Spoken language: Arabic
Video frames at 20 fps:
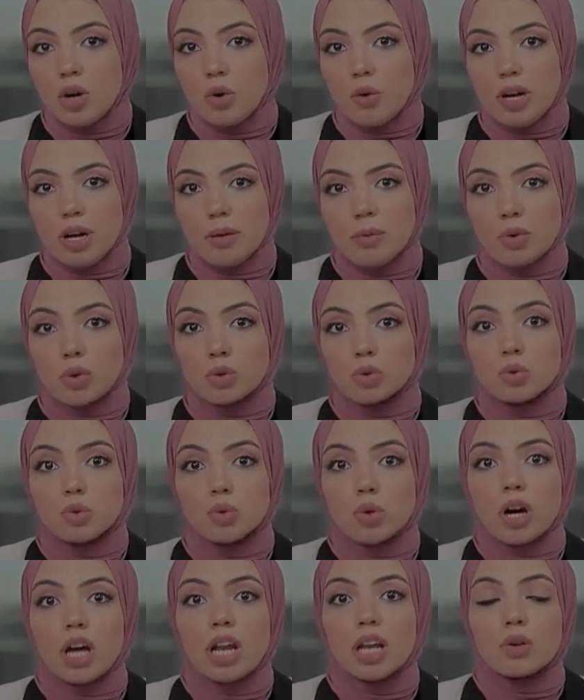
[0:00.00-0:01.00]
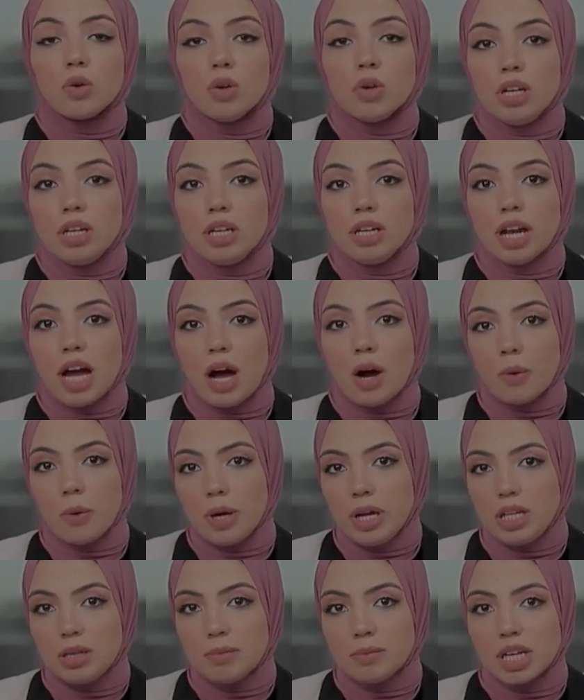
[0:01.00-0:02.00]
ويبلغ طولها الكلي
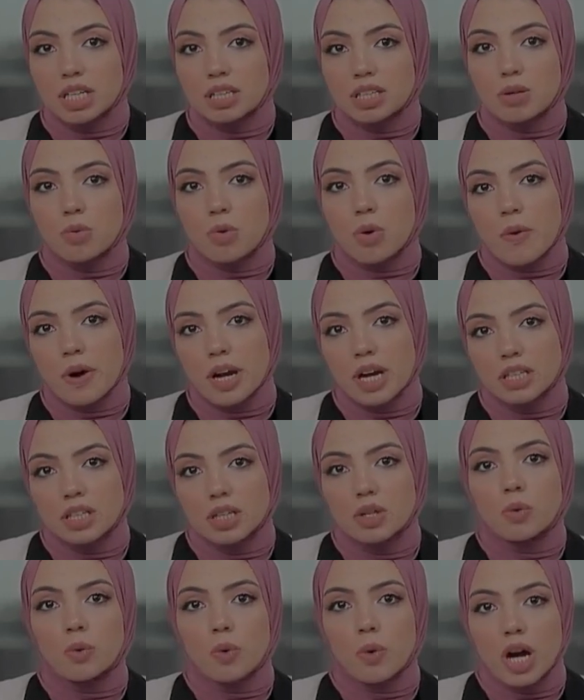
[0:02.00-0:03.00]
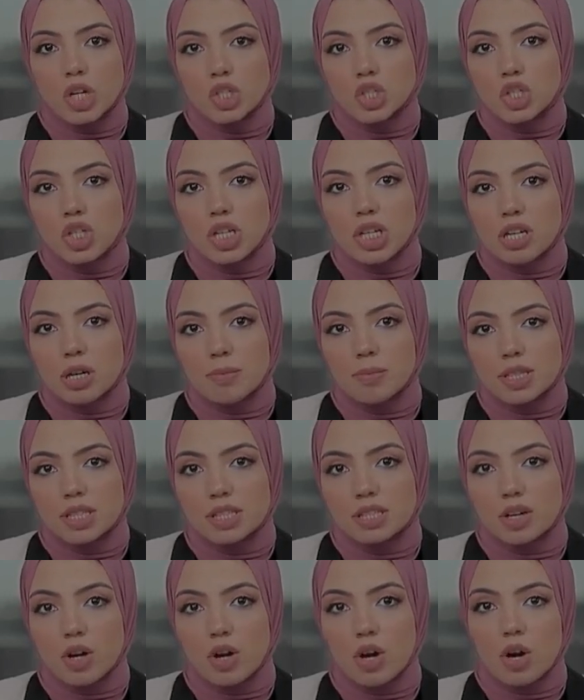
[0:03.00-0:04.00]
حوالي 121 متر
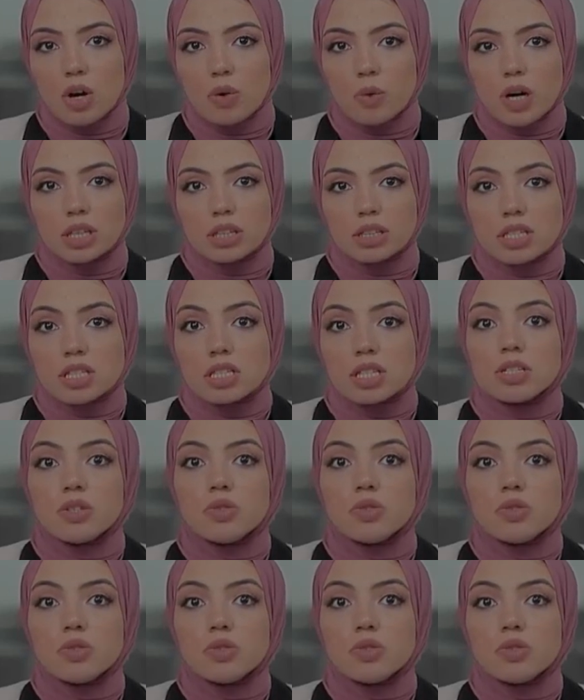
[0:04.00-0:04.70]
وتصل